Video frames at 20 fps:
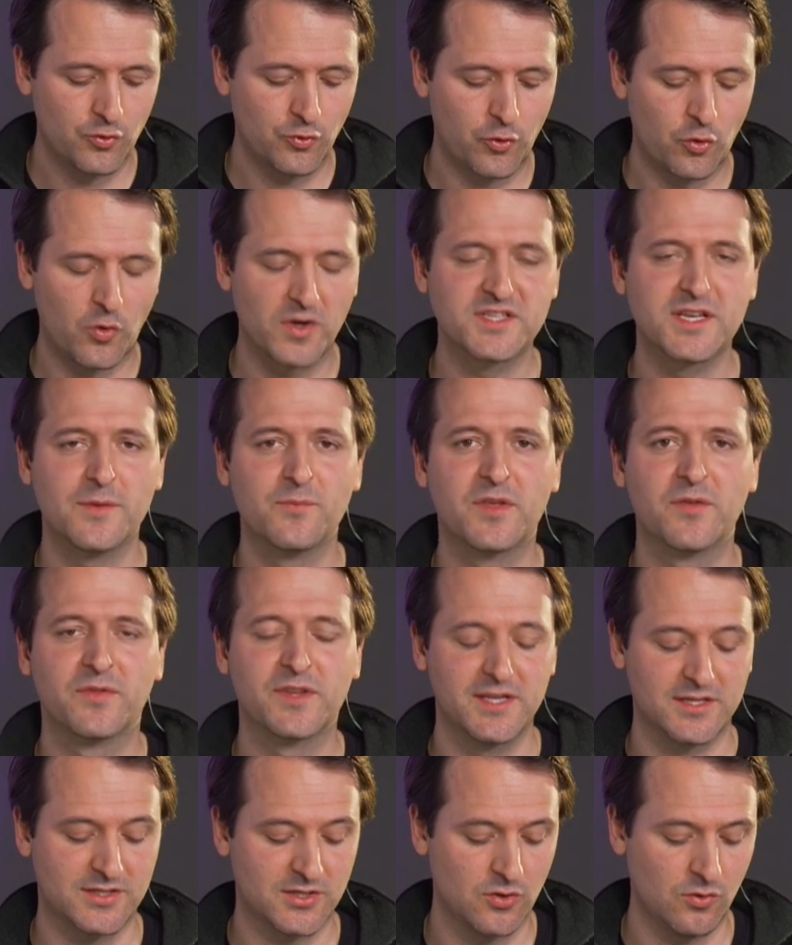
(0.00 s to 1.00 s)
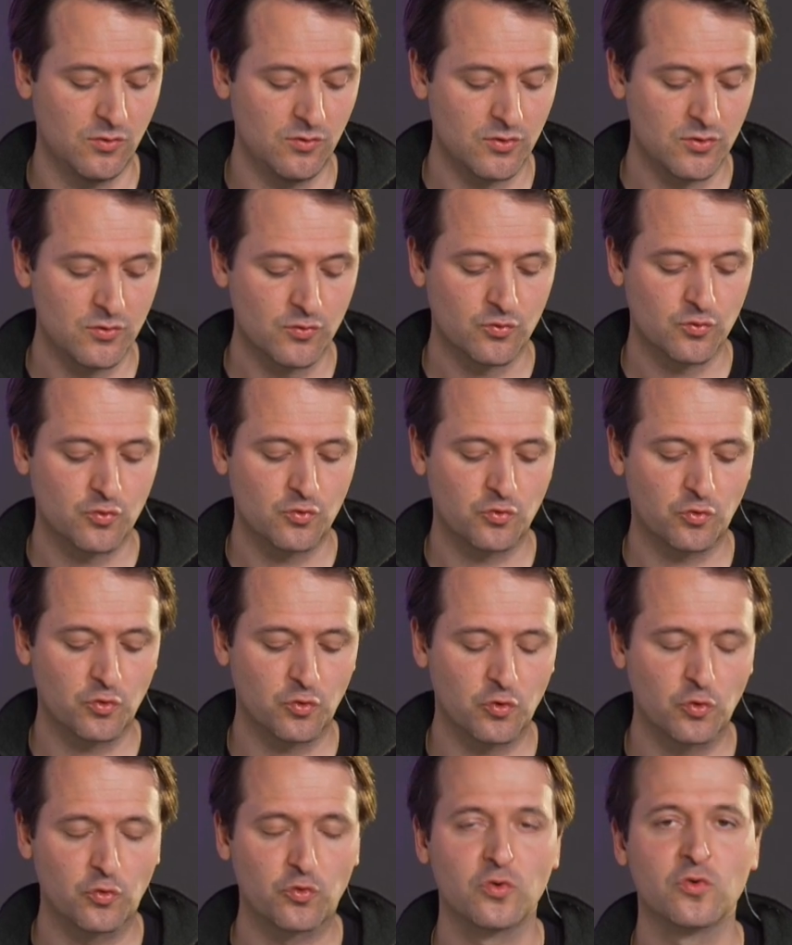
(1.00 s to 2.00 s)
Troisième petite question,
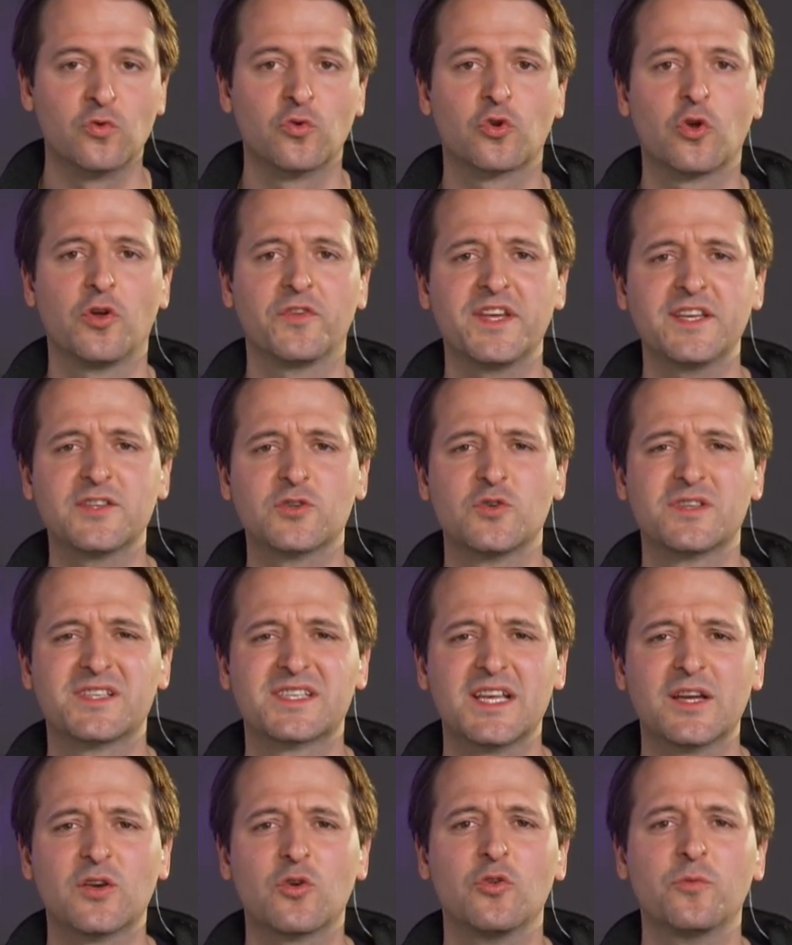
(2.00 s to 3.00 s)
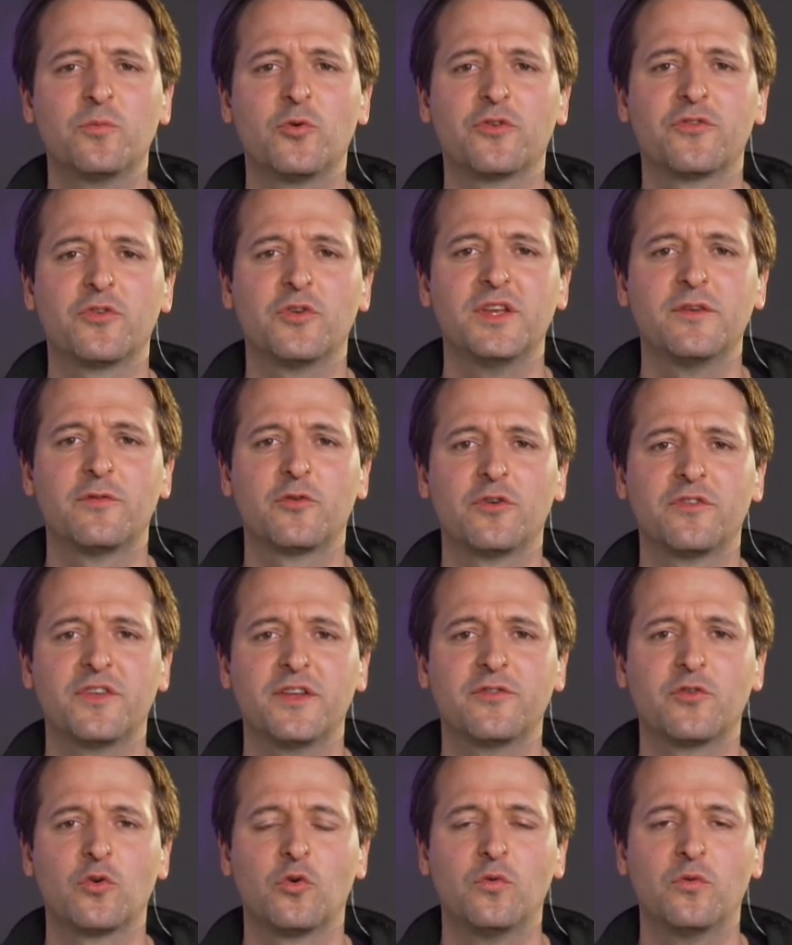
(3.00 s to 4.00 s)
quand est-ce que 50% des Français
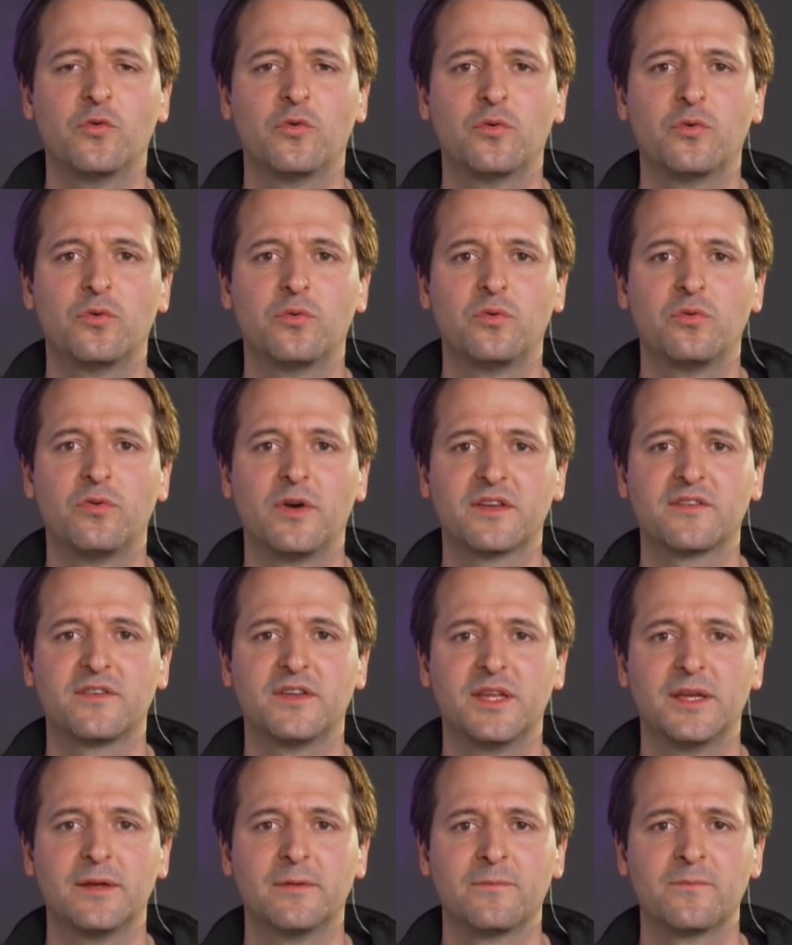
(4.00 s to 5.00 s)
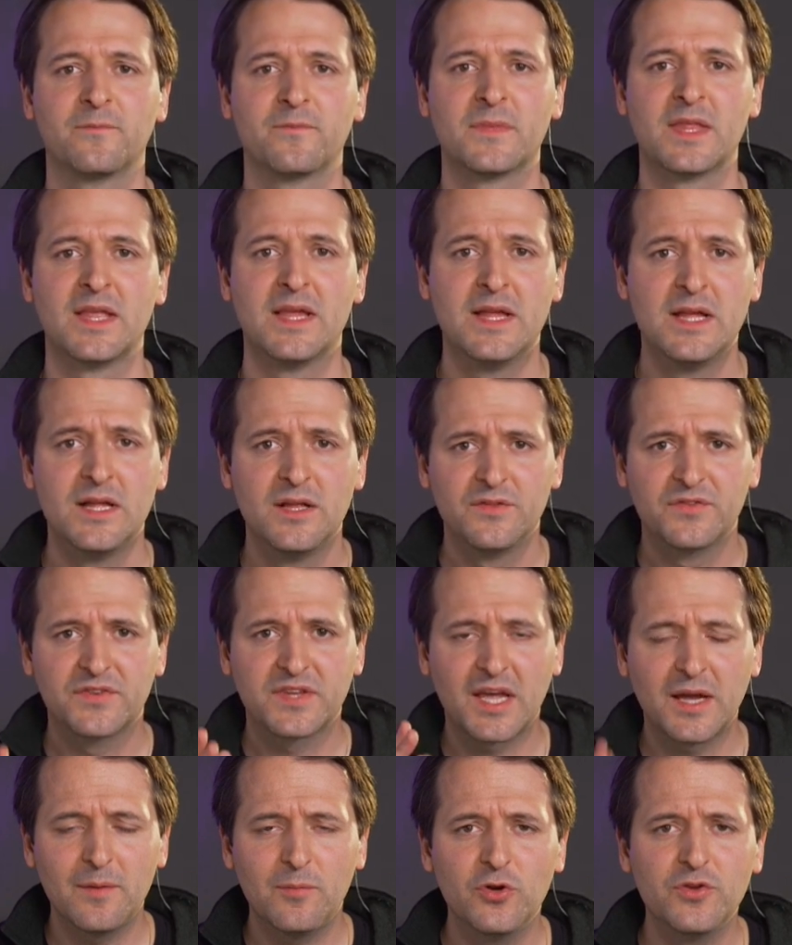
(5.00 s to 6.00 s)
seront vaccinés
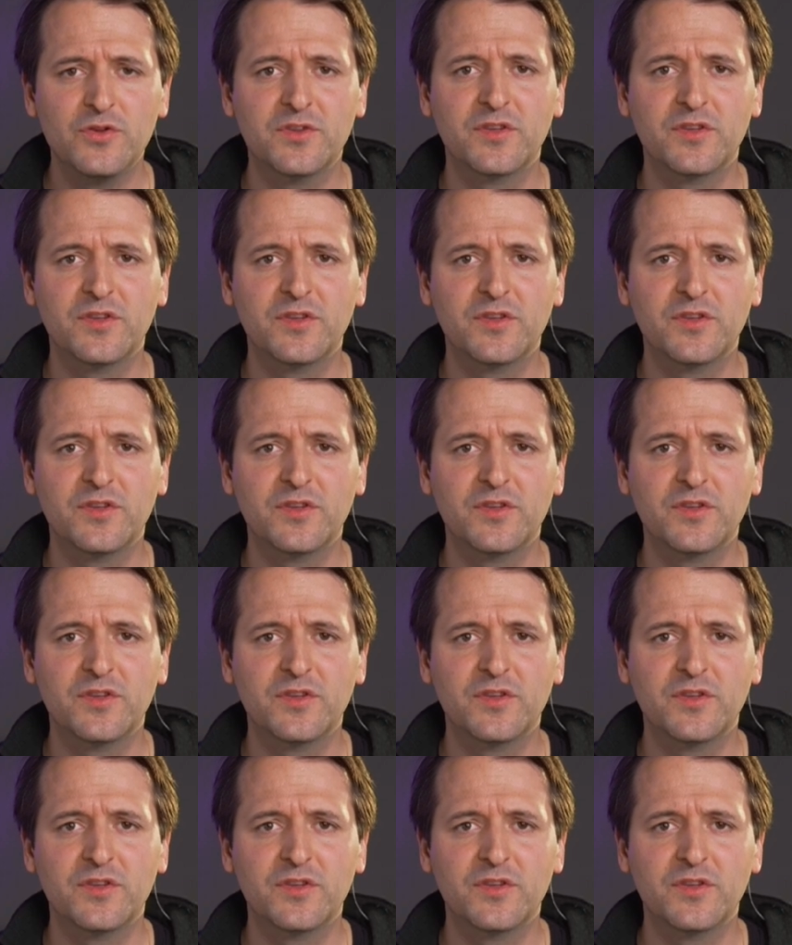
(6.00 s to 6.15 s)
Très bonne